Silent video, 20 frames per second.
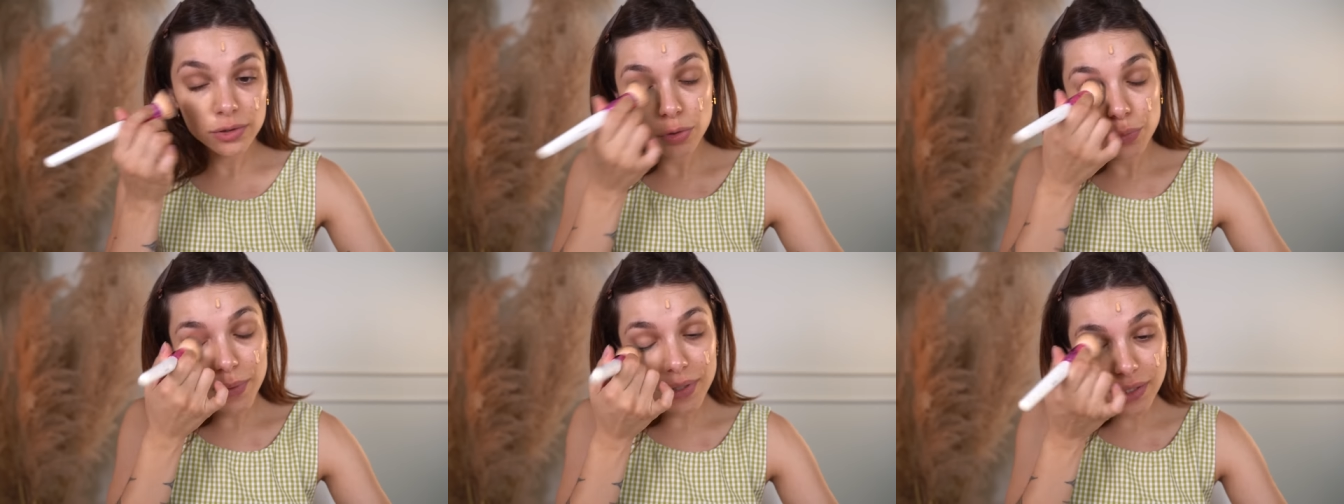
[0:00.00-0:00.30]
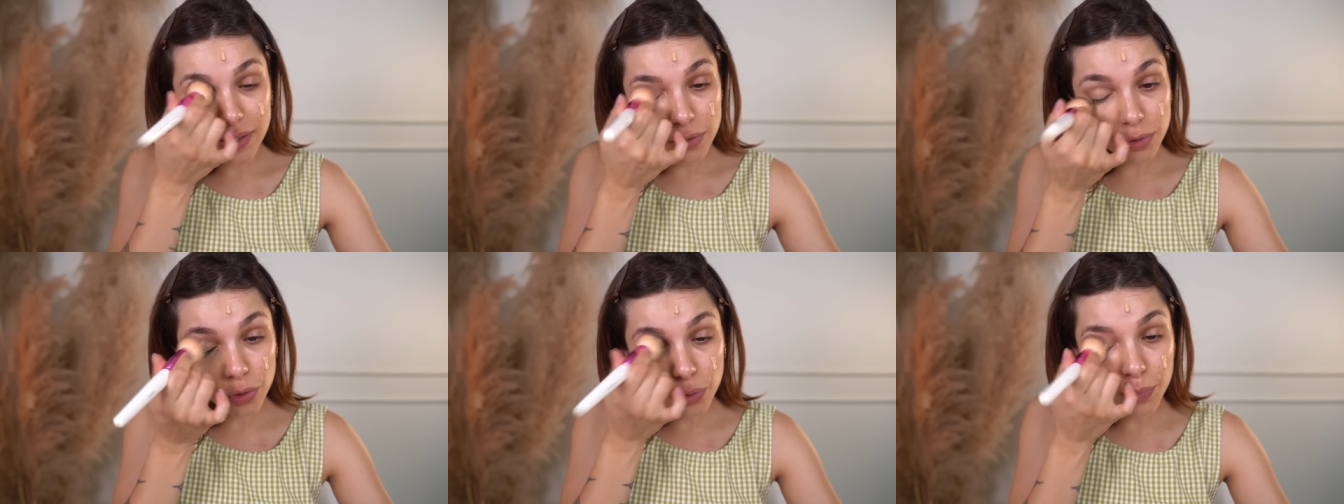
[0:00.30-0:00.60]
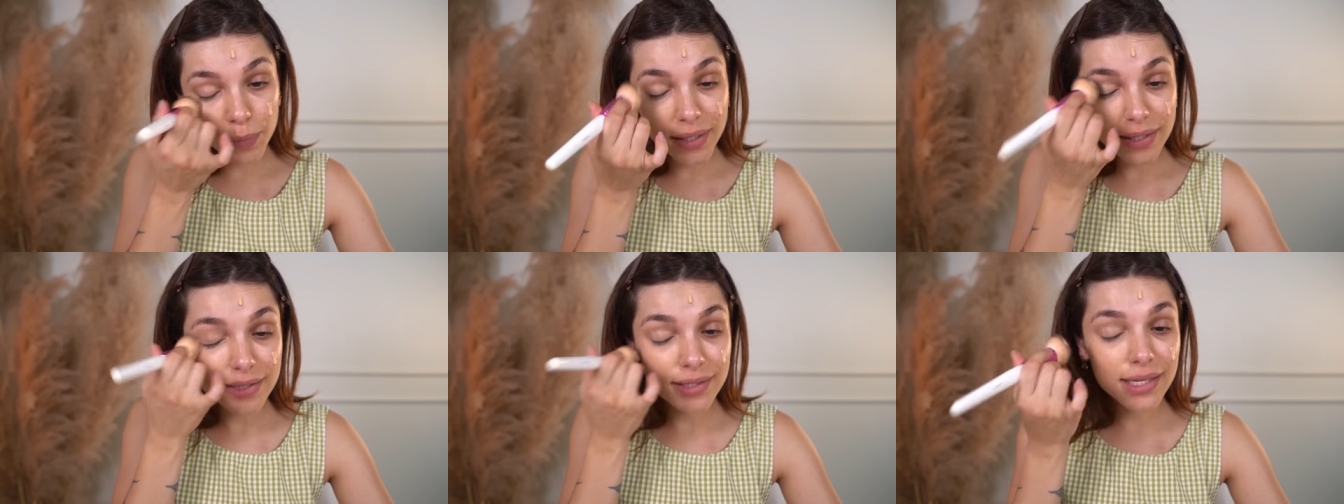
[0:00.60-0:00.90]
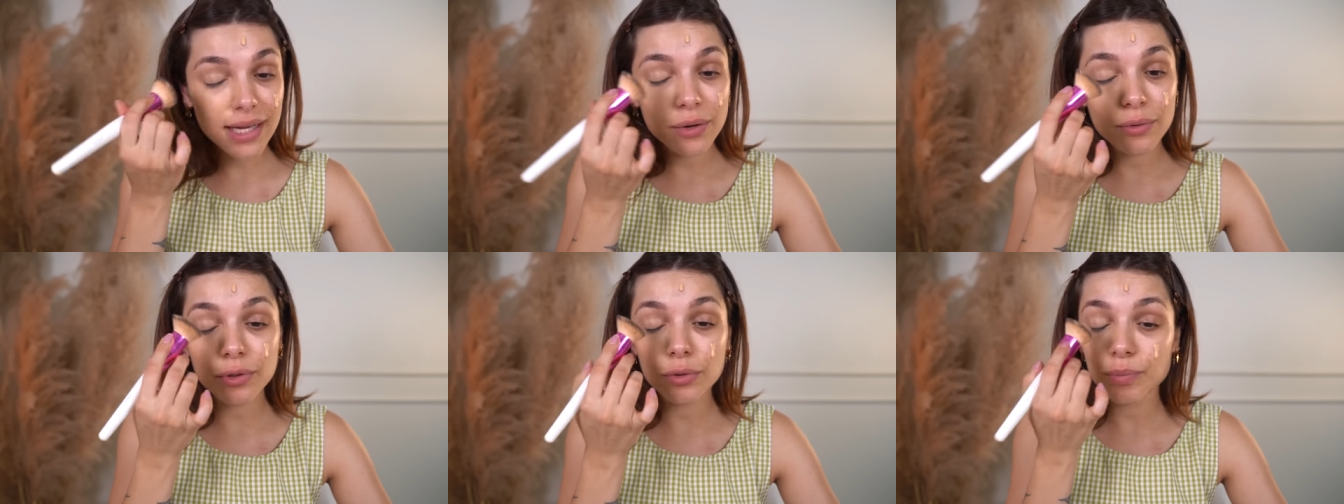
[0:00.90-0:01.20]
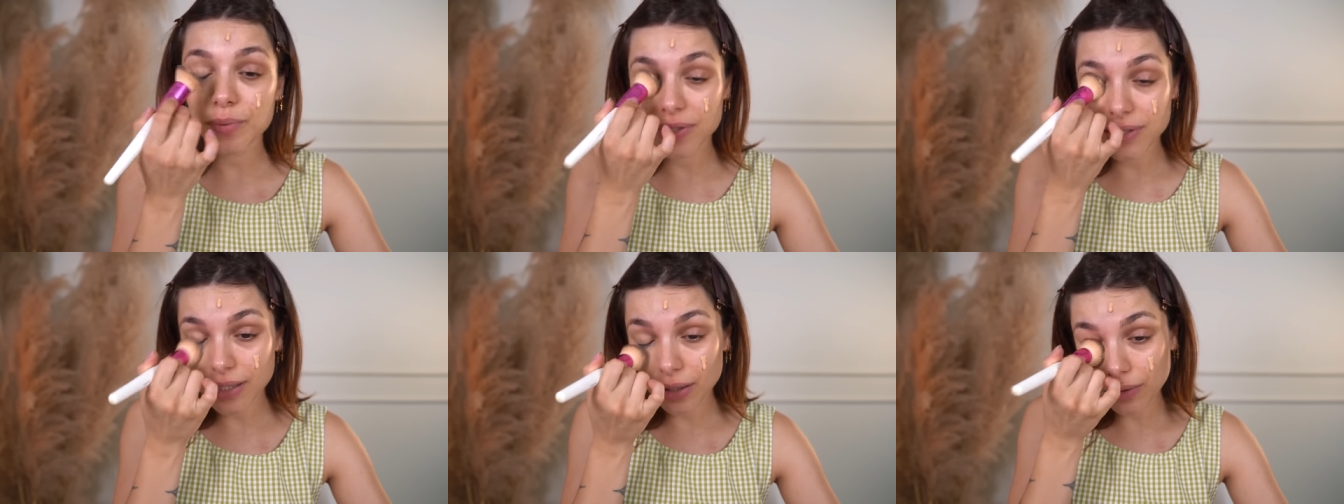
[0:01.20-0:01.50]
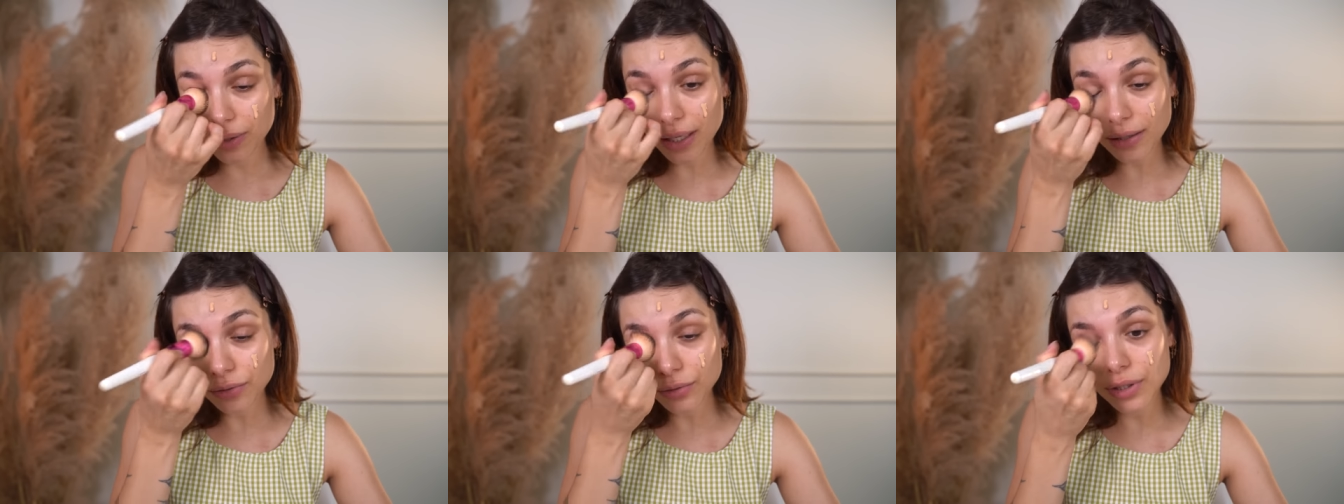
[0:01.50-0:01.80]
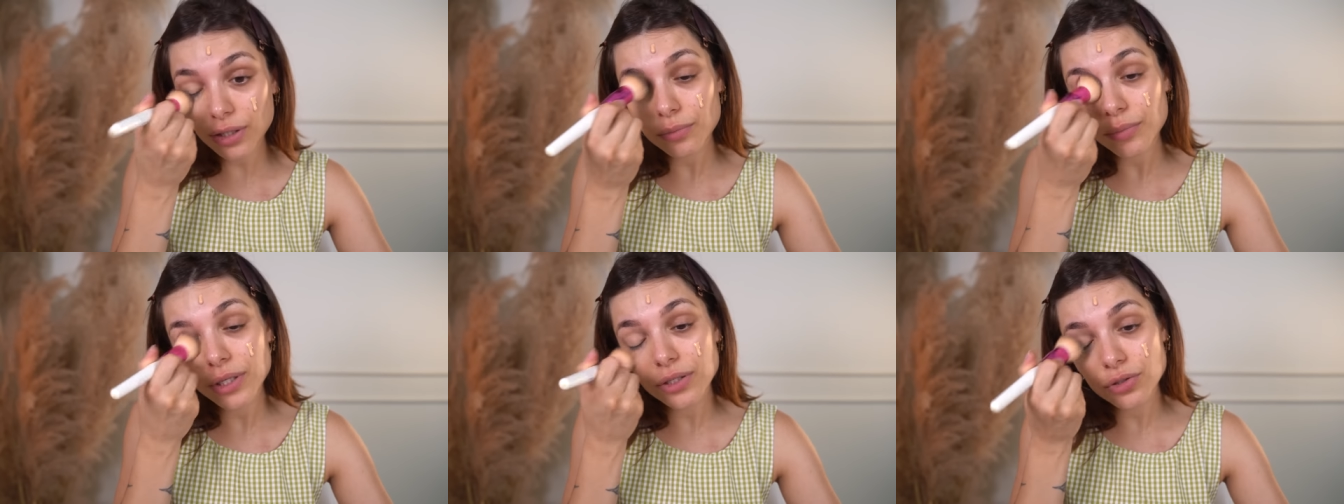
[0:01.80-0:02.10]
Tô passando com o pincel, que o pincel
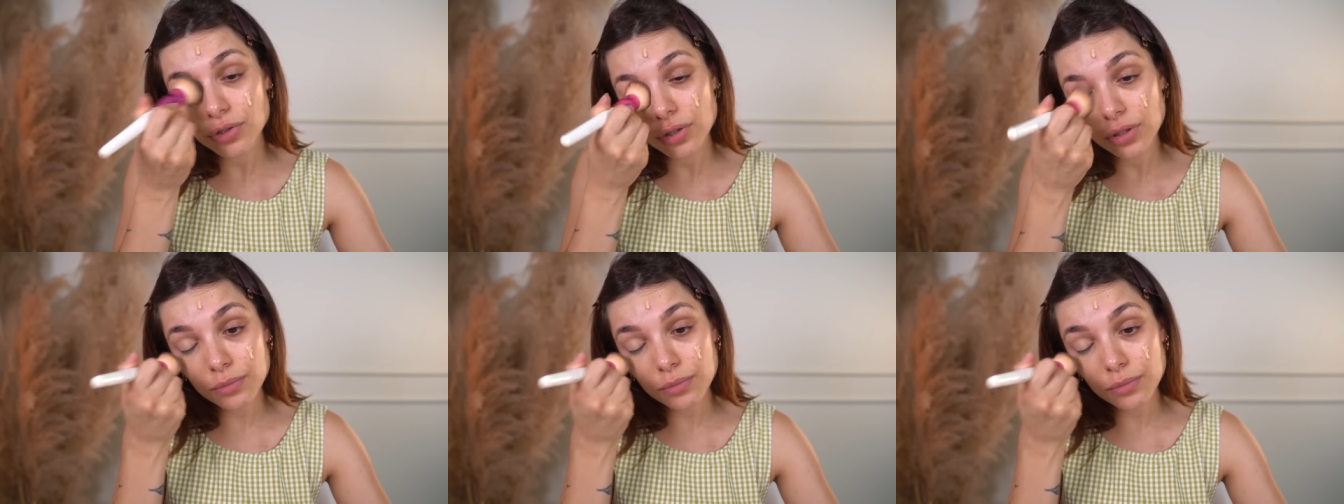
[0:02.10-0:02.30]
naturalmente